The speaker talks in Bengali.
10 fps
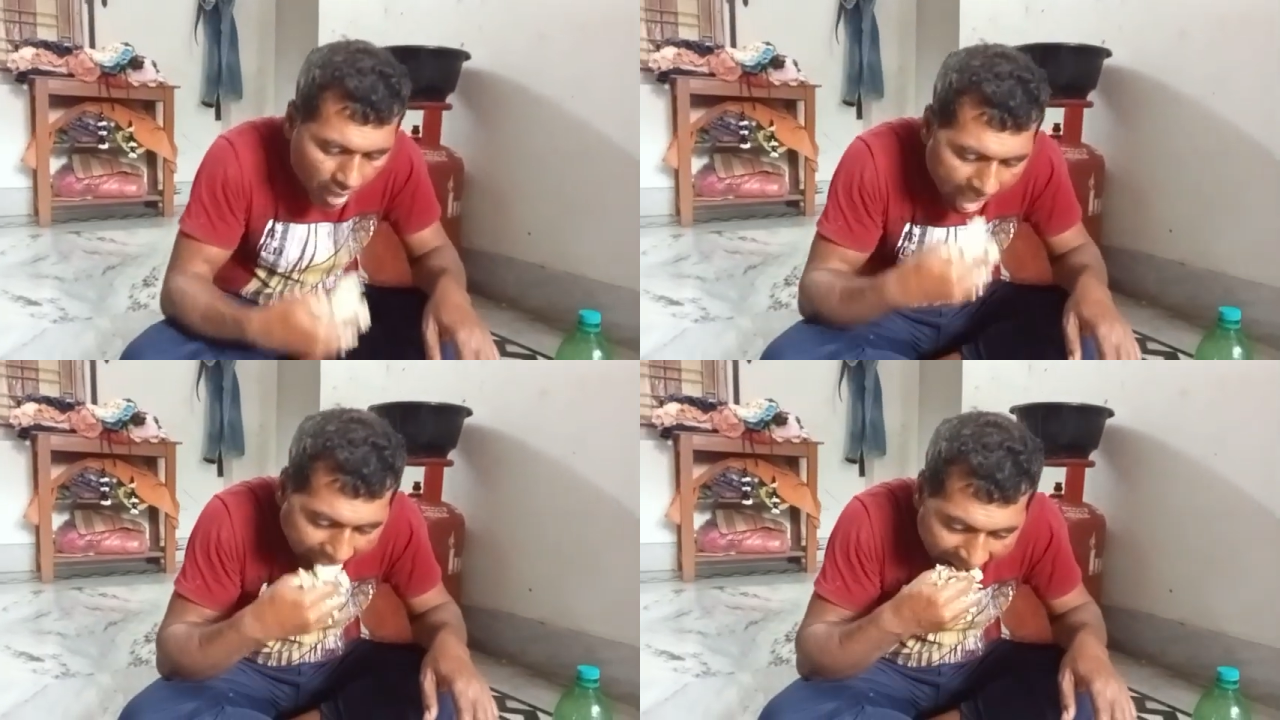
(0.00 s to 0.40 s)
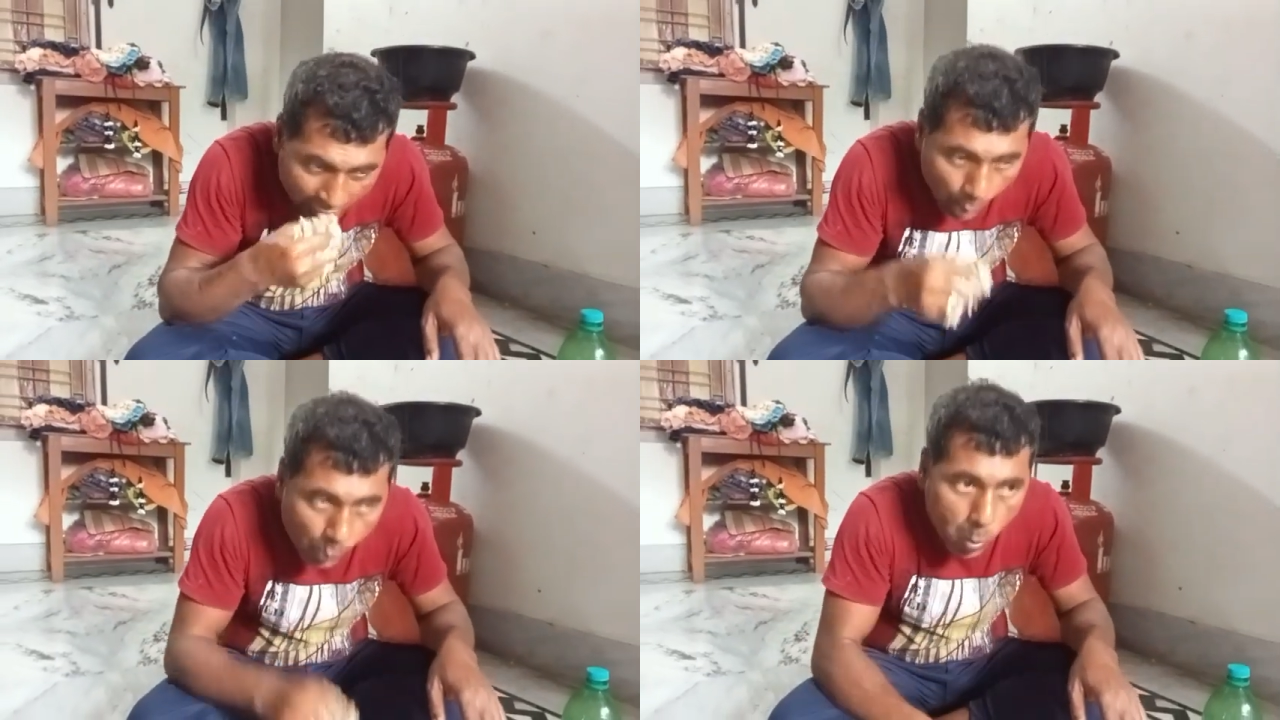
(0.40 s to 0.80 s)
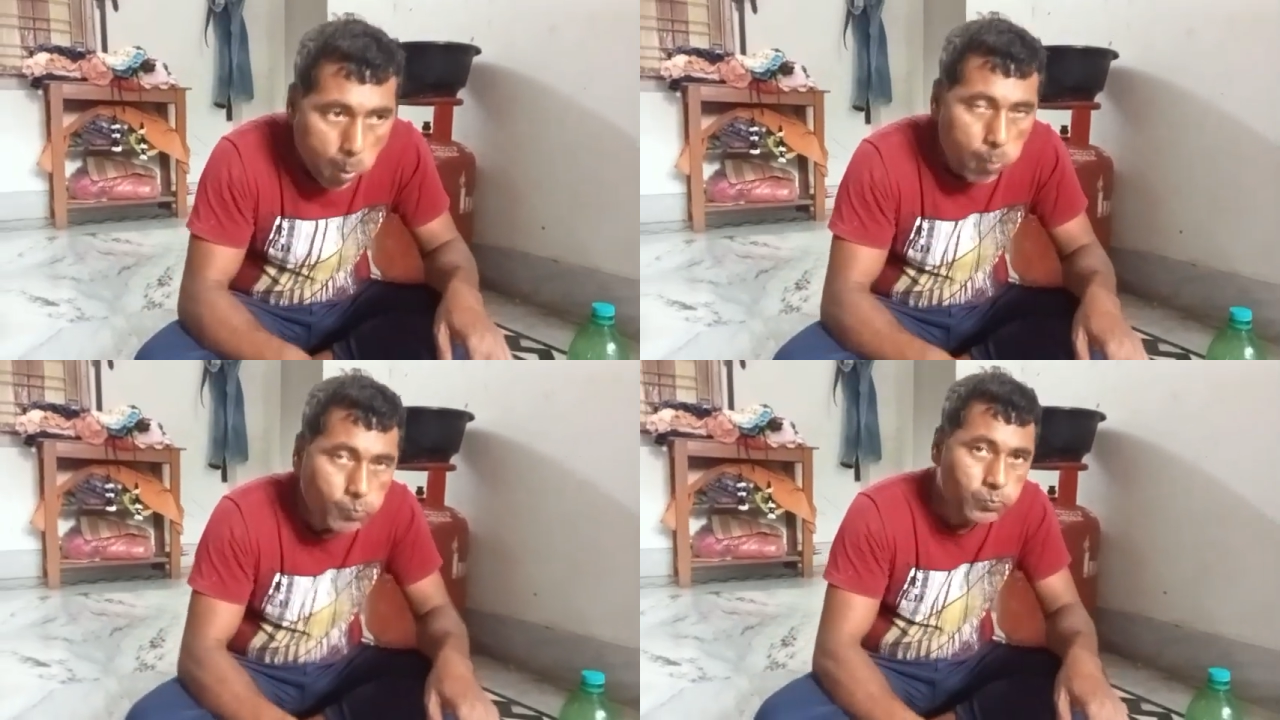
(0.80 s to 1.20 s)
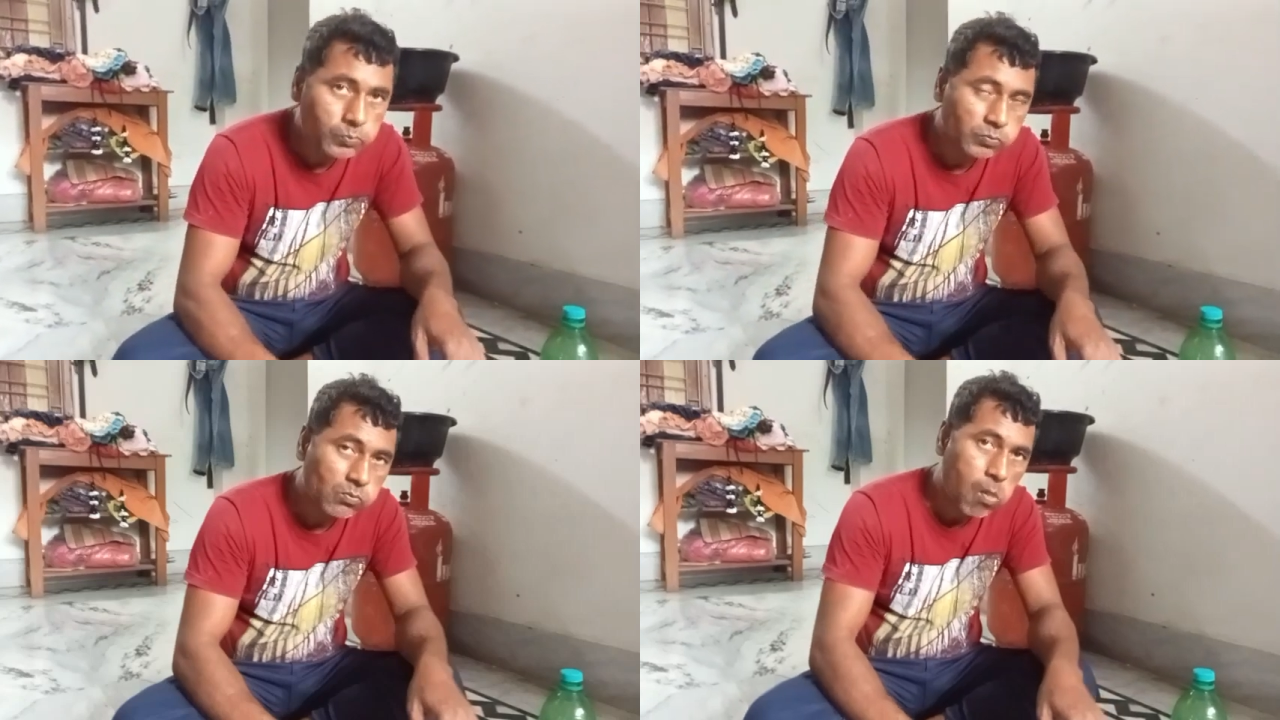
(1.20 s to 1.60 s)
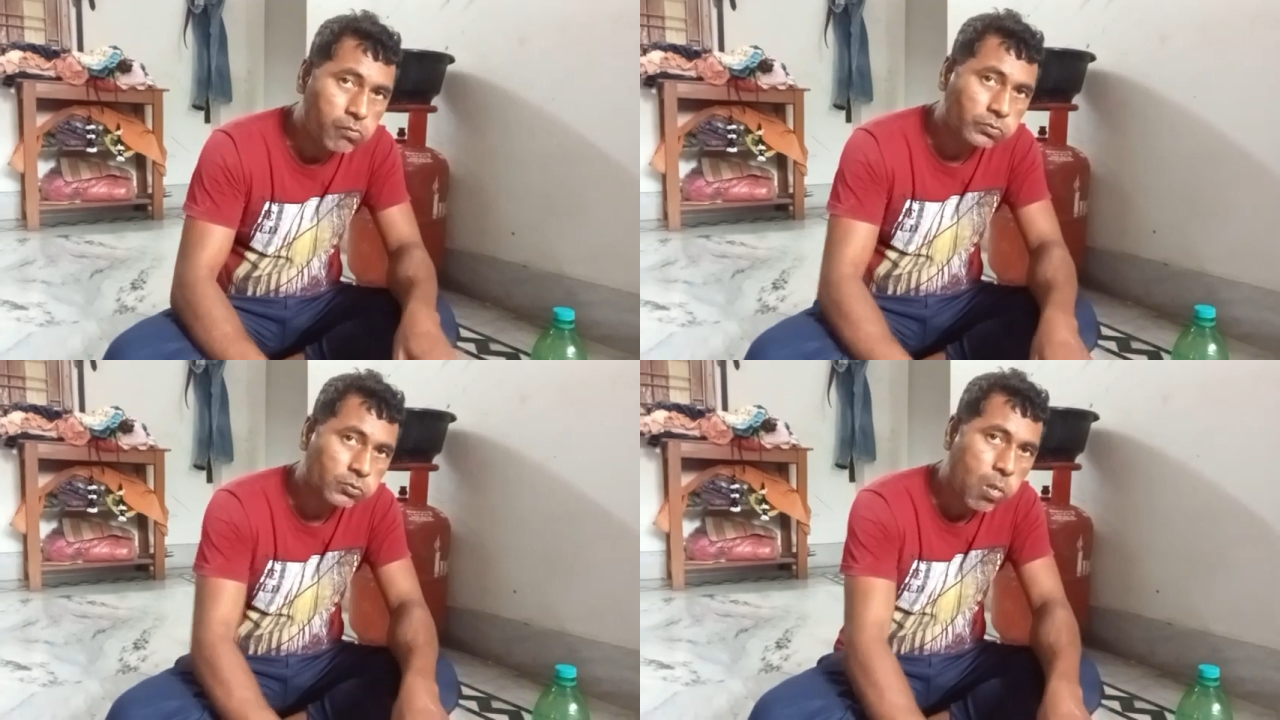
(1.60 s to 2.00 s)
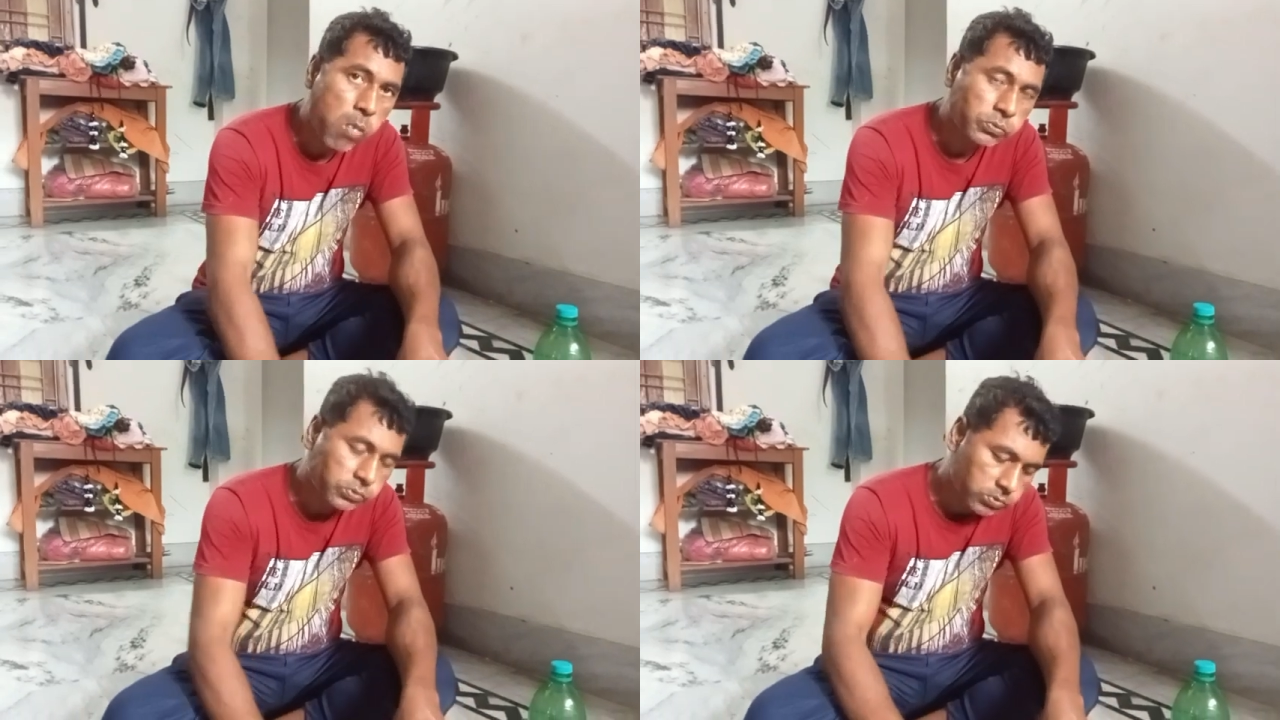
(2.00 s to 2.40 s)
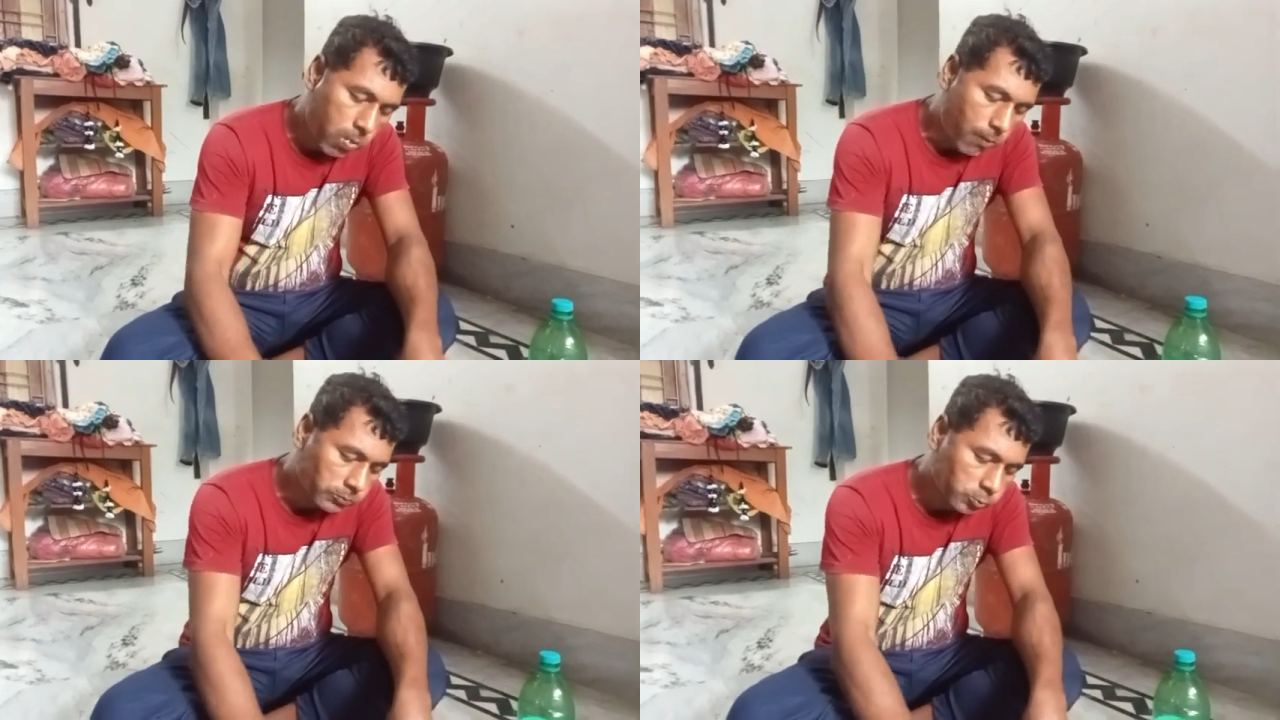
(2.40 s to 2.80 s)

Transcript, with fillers: না চিংড়ি মাছের টক করব না পটল আলু চিংড়ি করব